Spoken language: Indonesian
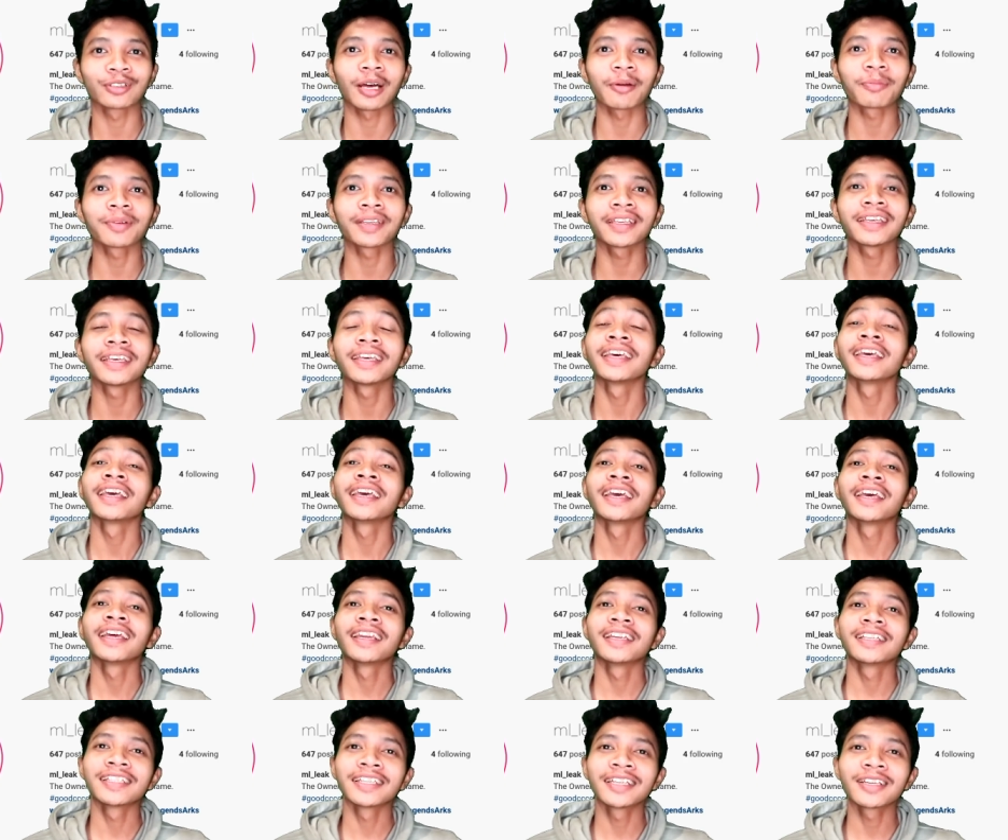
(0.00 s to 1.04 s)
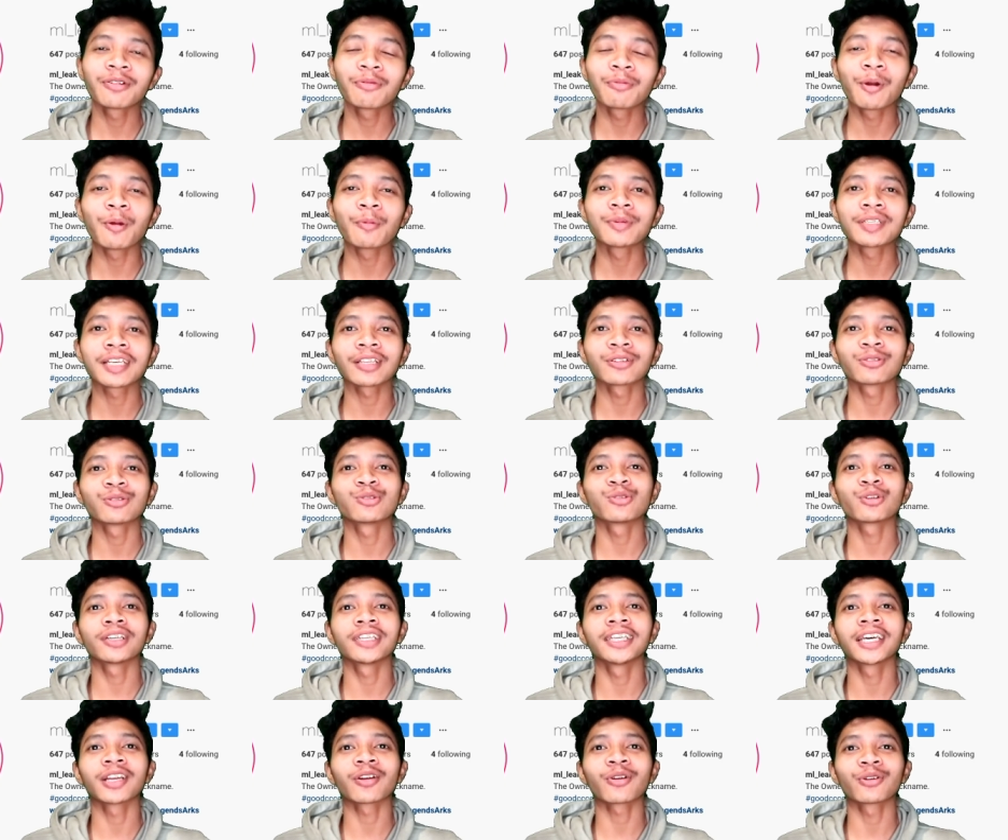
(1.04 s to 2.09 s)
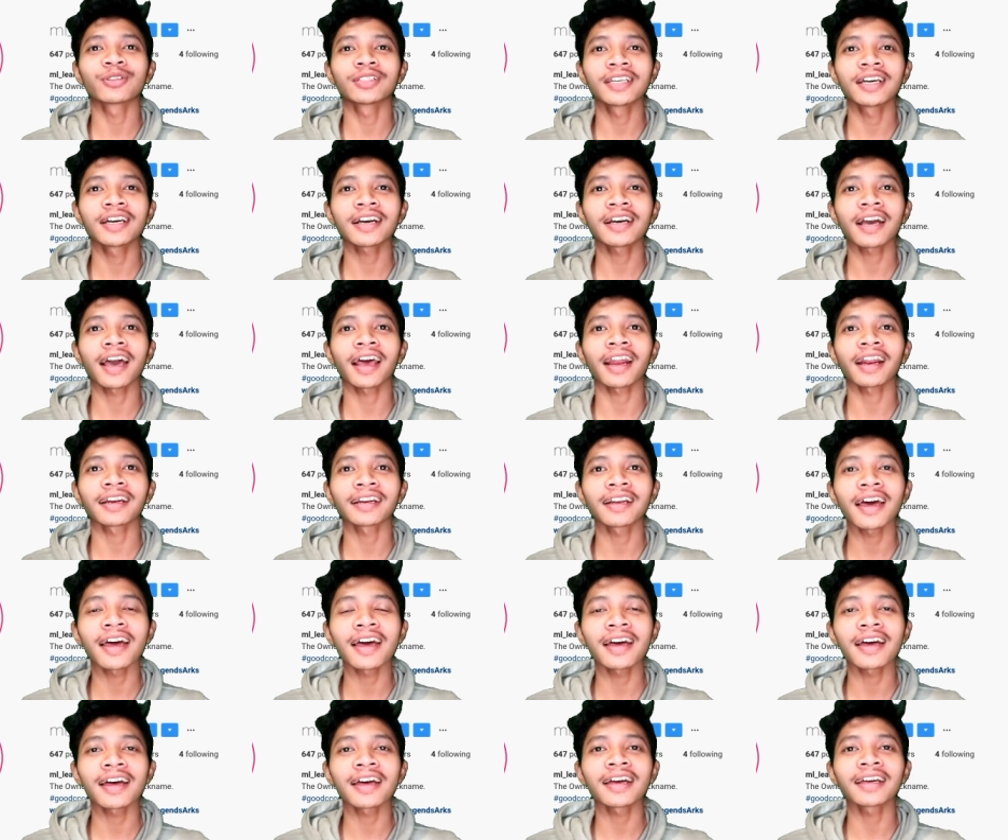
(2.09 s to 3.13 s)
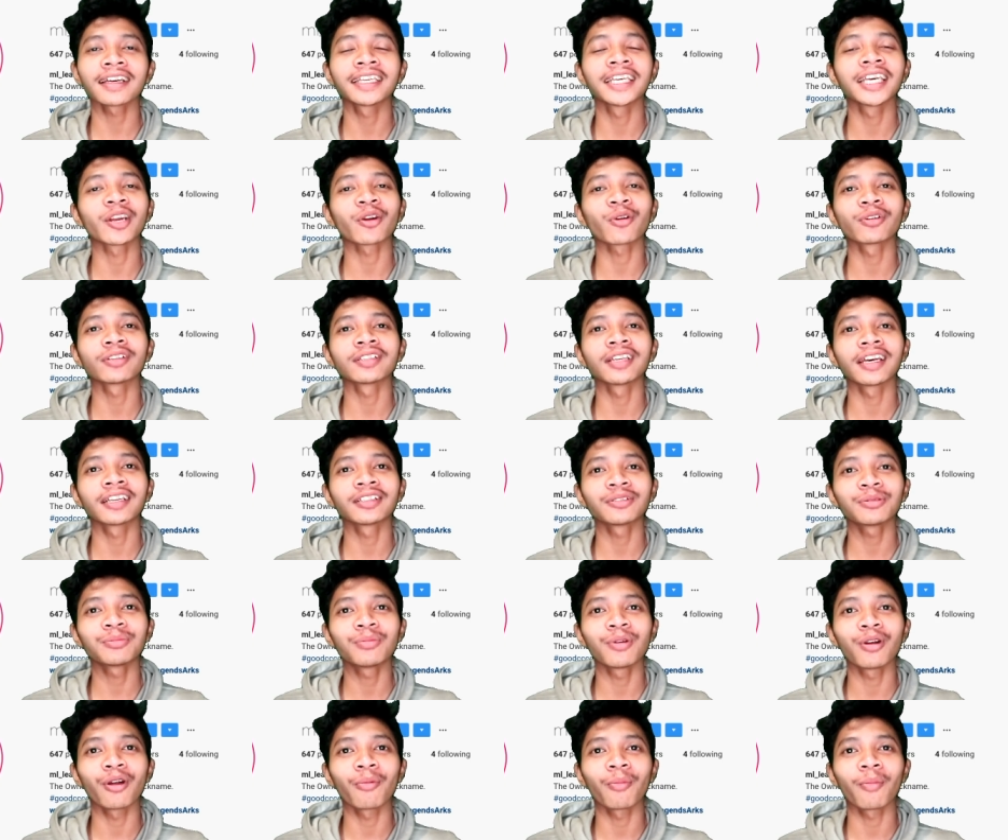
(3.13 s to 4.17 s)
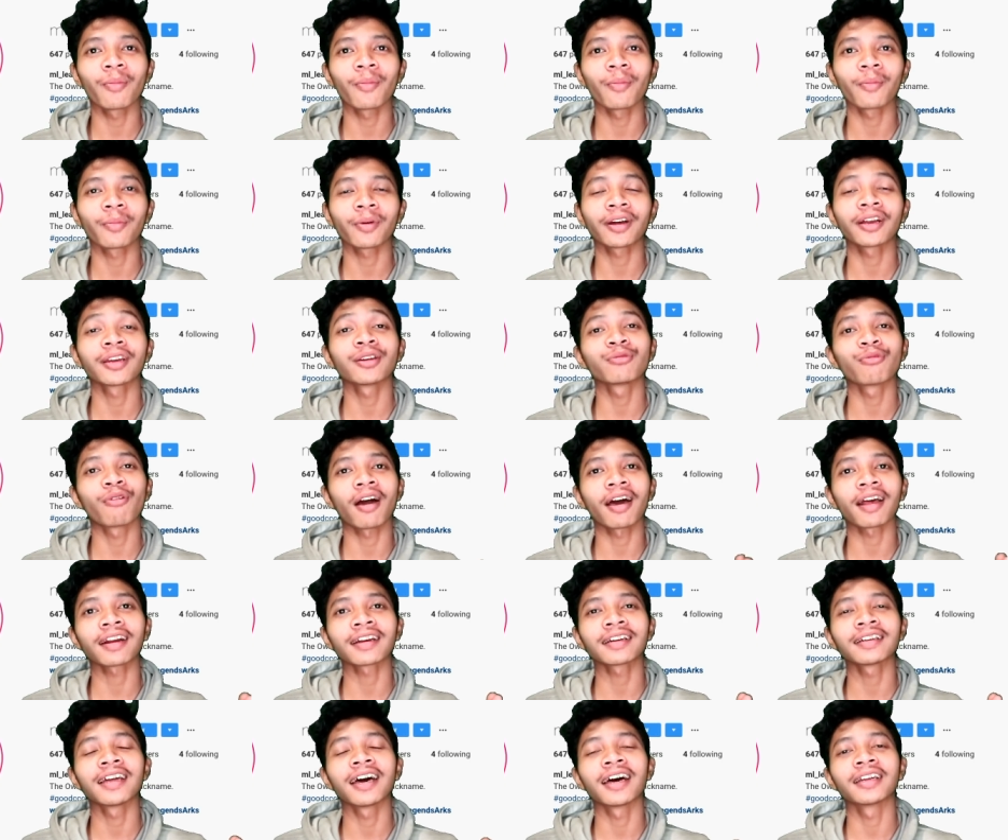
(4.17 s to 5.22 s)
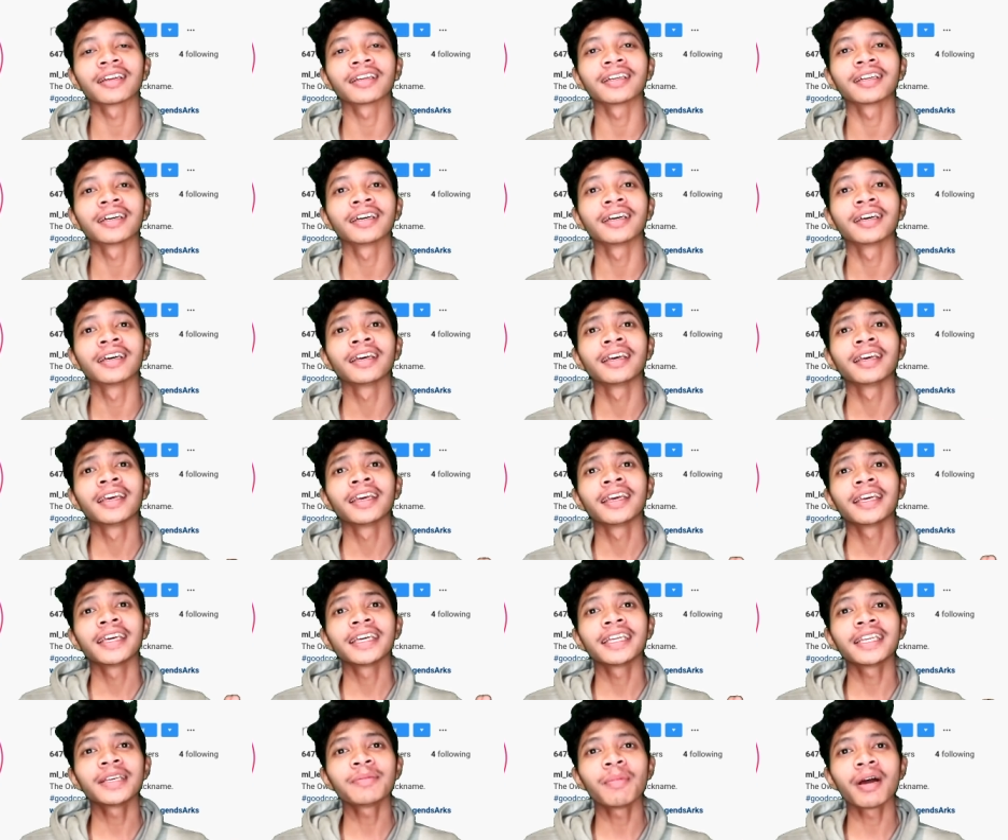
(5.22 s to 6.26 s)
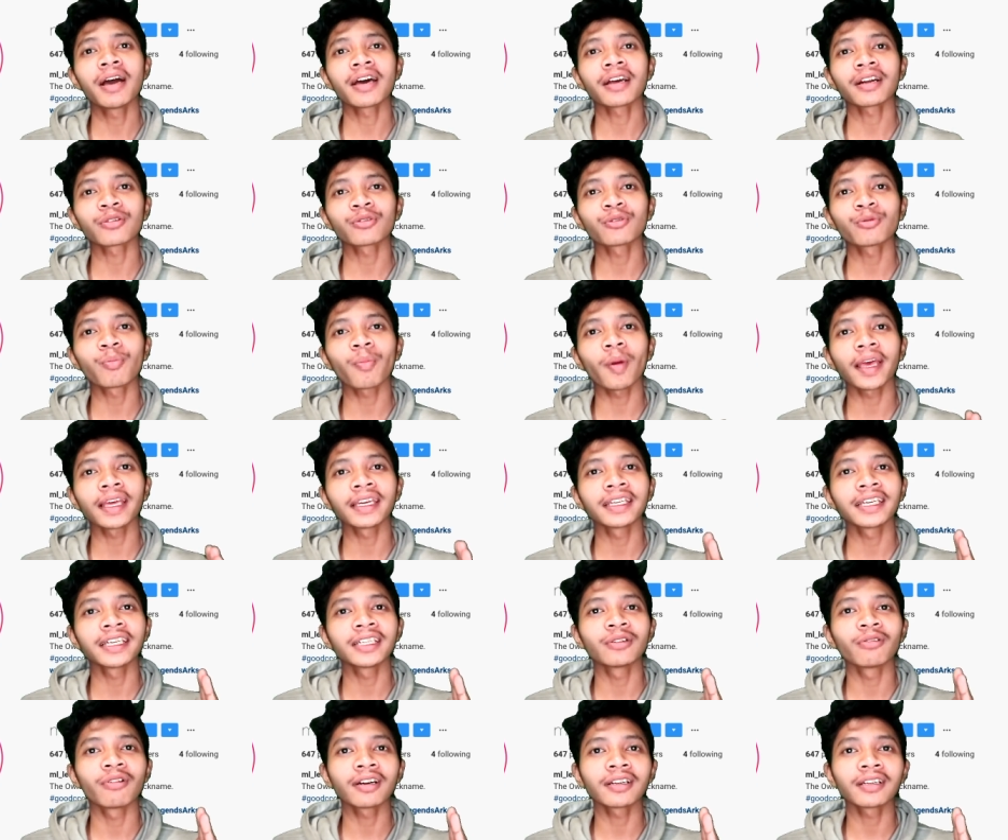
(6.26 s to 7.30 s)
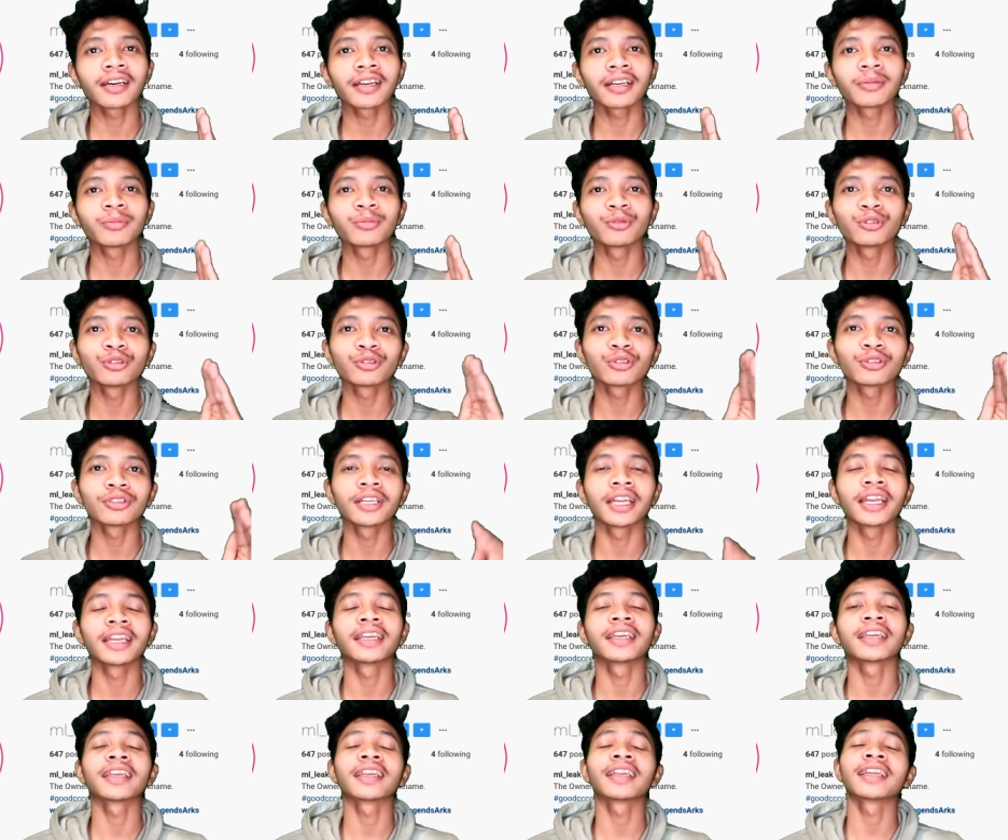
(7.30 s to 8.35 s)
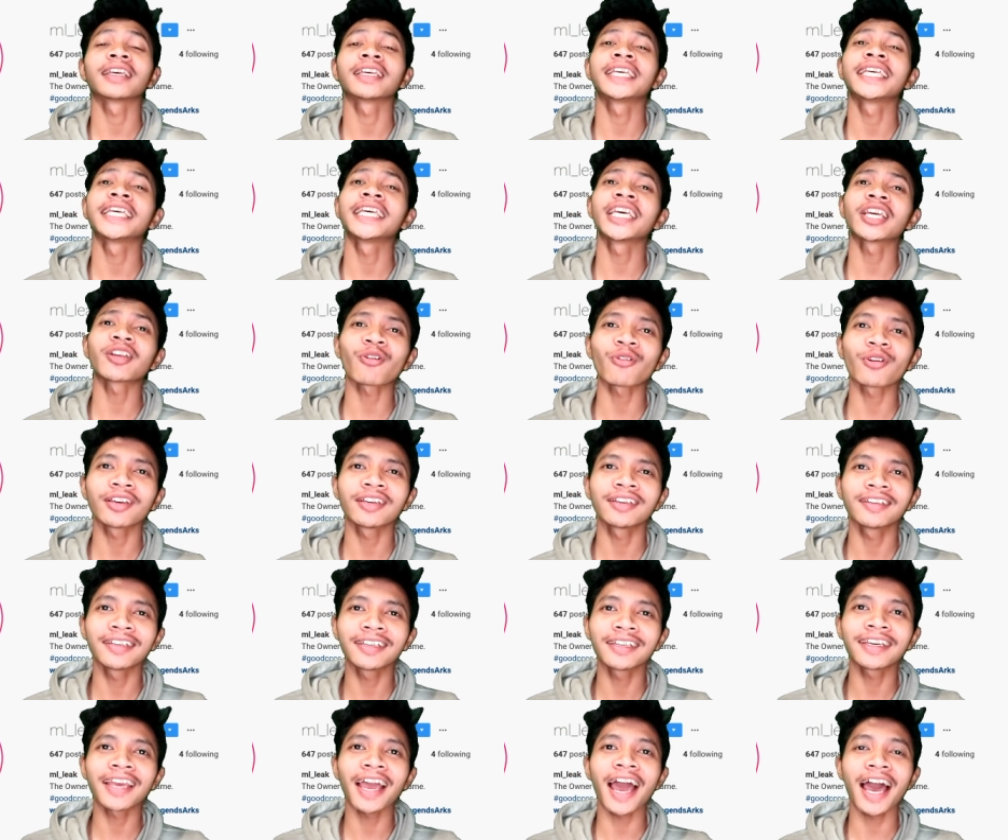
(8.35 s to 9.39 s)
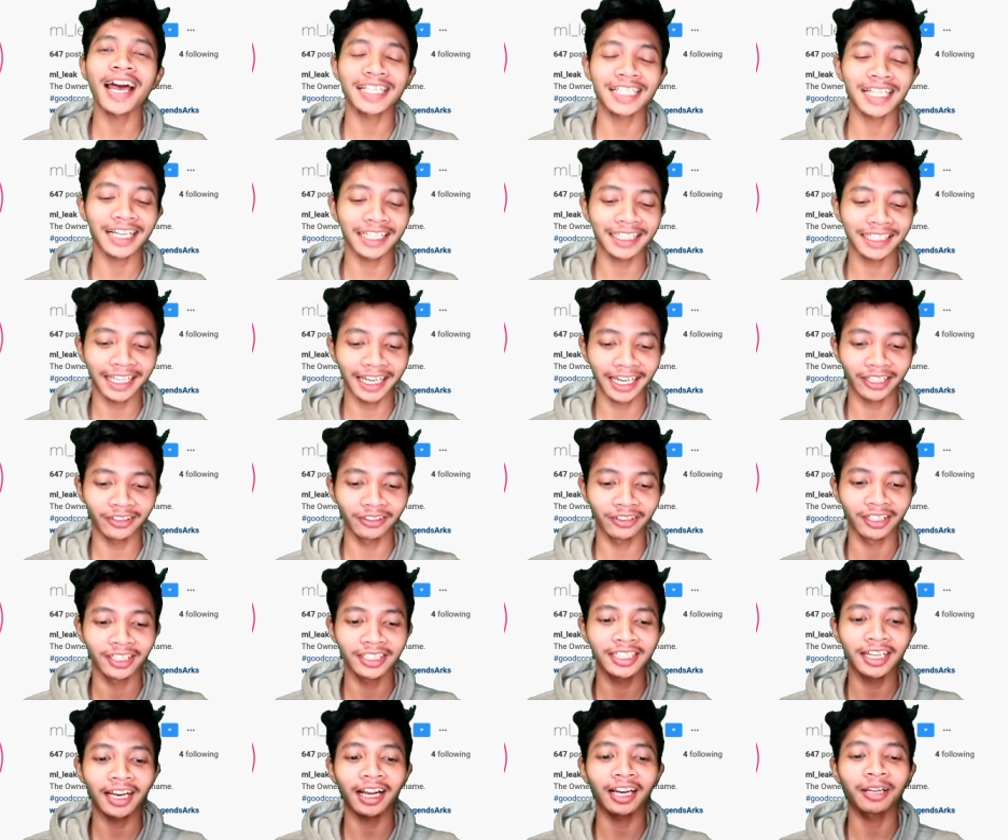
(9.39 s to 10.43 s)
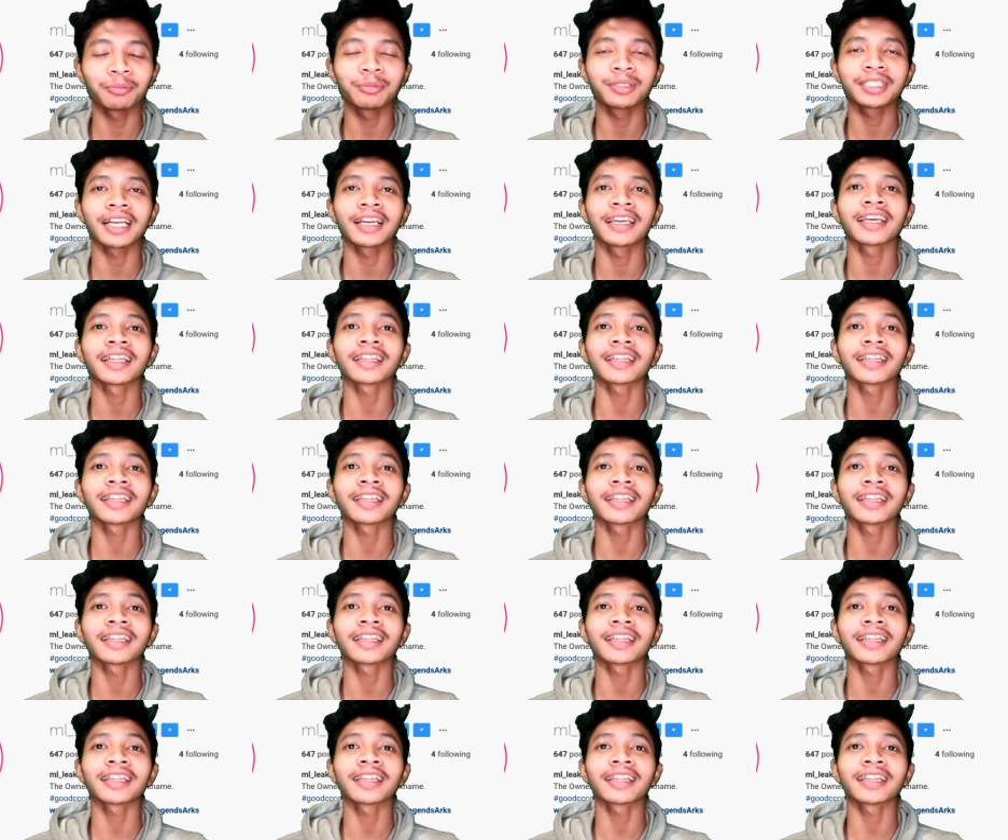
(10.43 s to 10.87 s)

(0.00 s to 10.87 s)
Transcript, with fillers: Tapi di sini gue belum bisa tunjukin hero-nya karena hero-nya itu belum keluar dan ini baru planning doang dari Muntun dan hero ini asalnya dari Indonesia kalian bisa